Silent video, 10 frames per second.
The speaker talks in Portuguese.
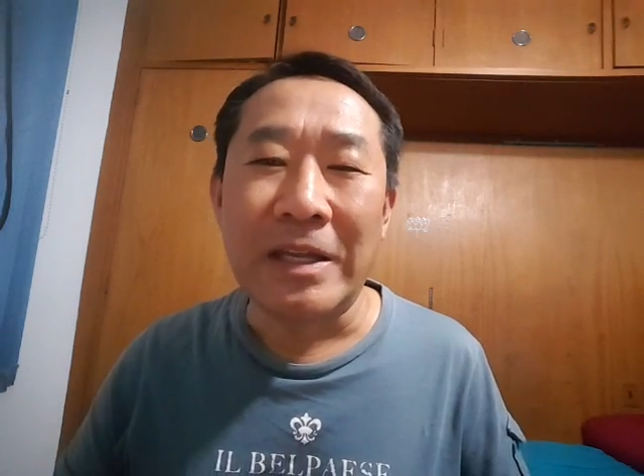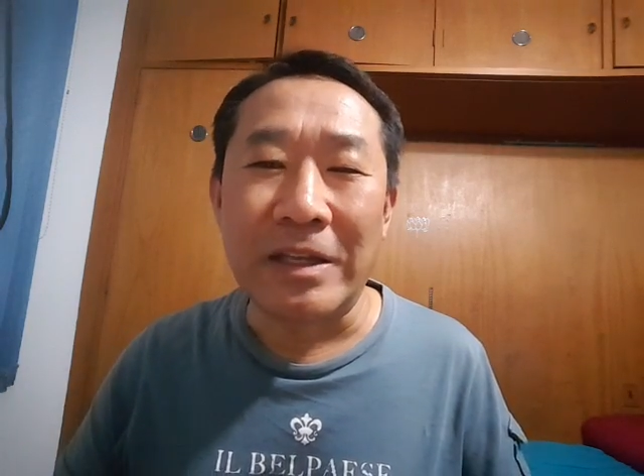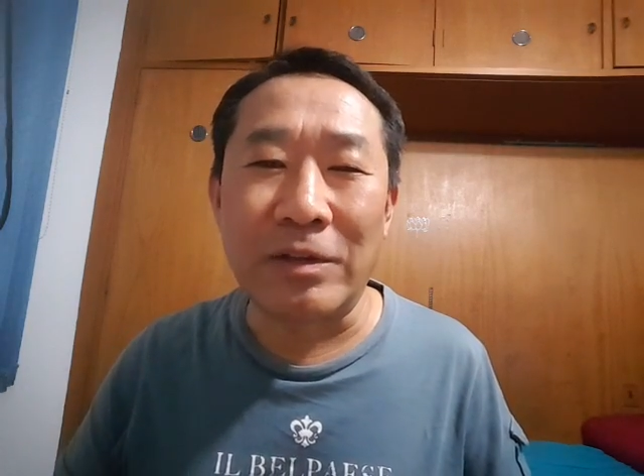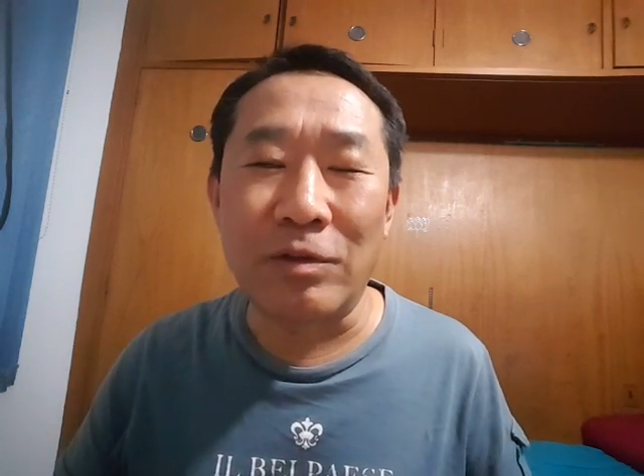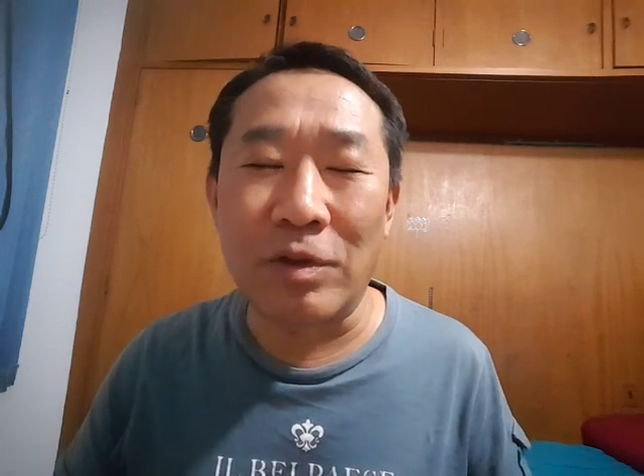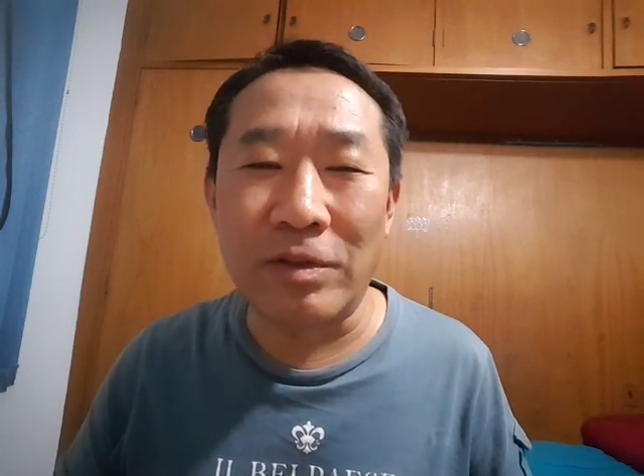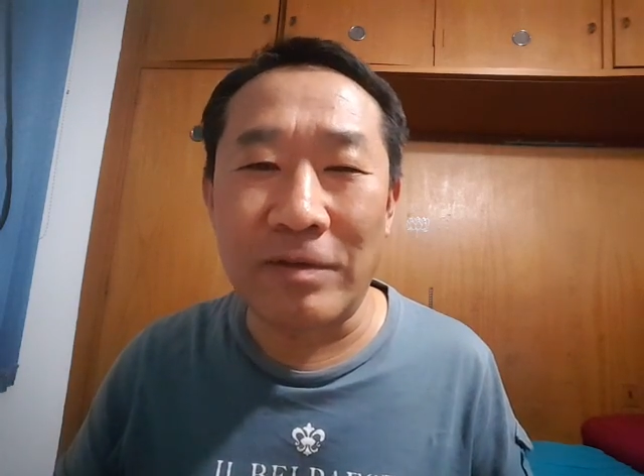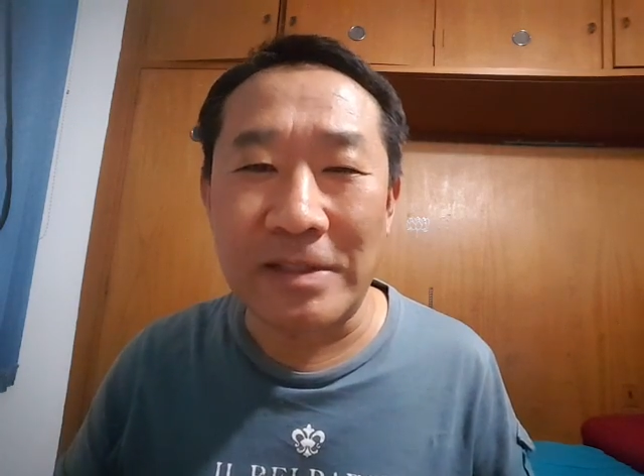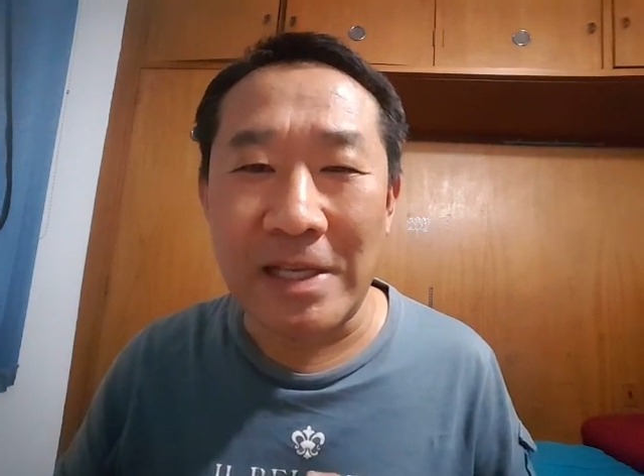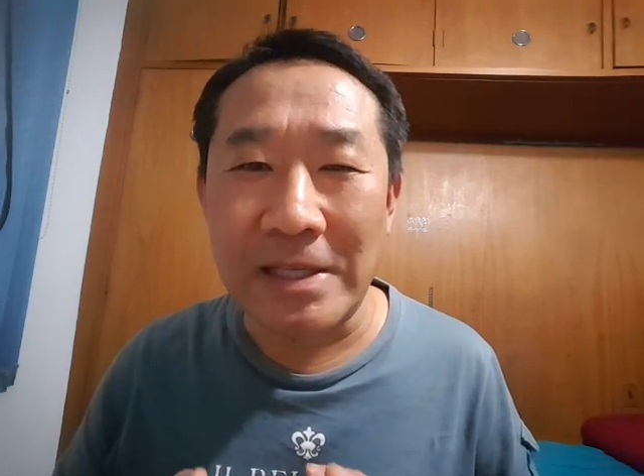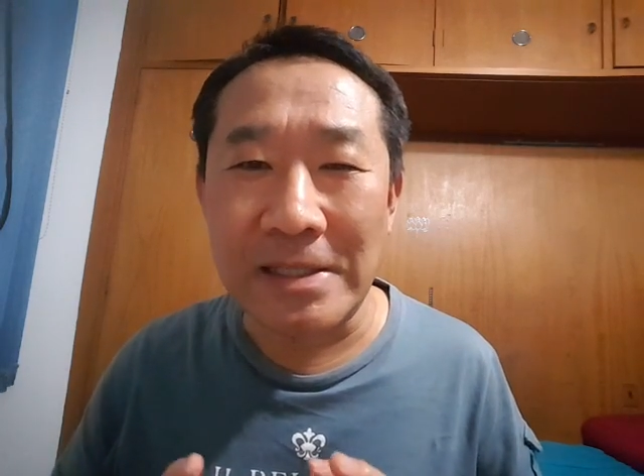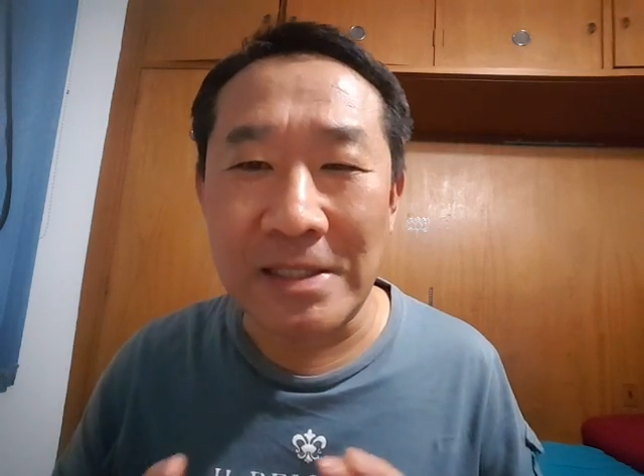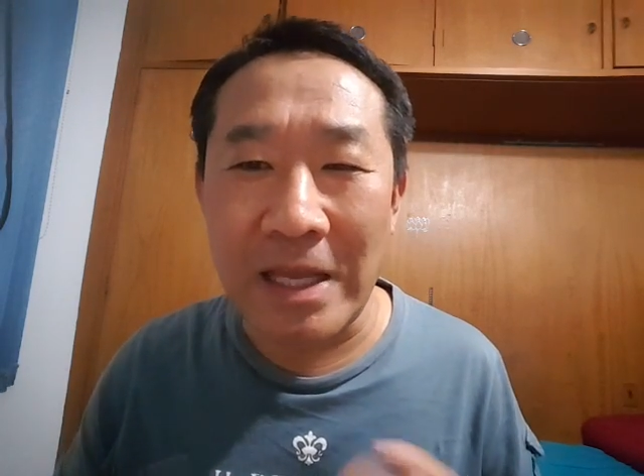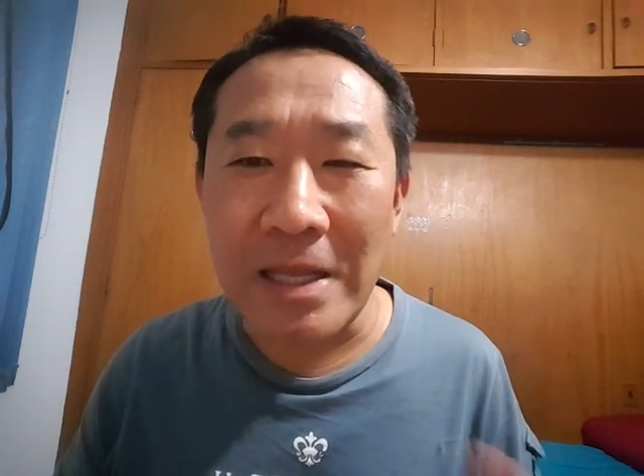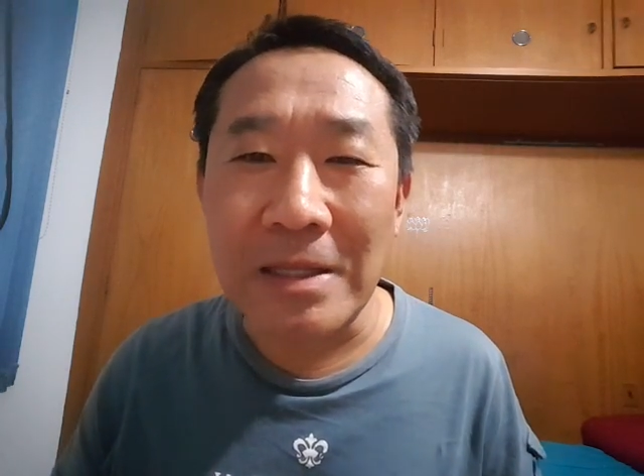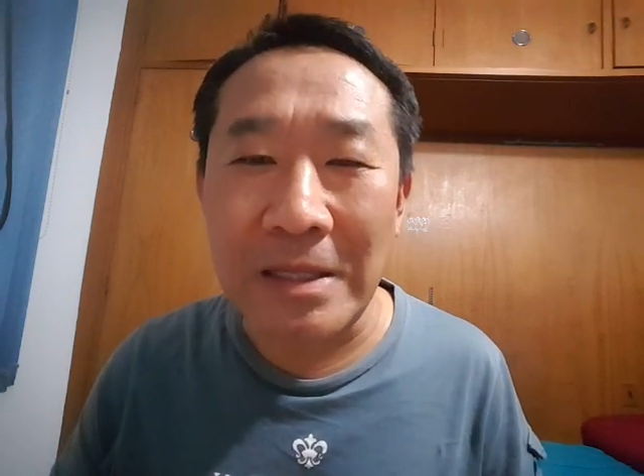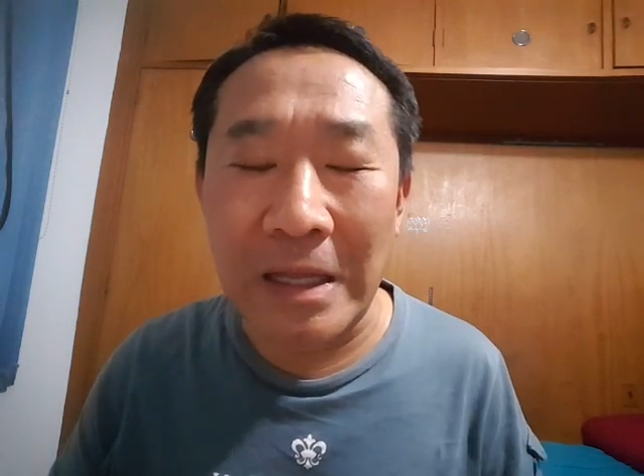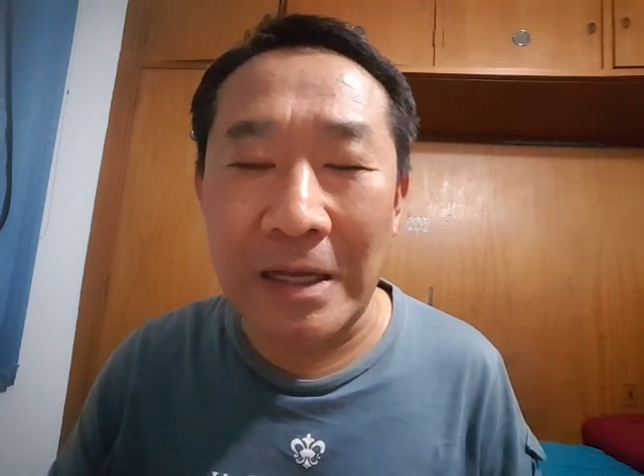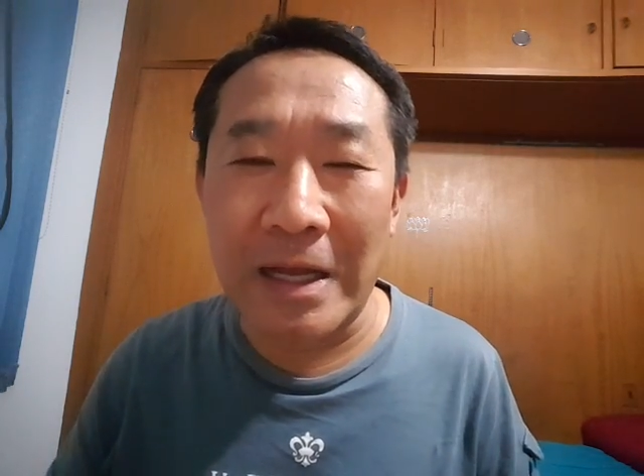Então, quando você aceita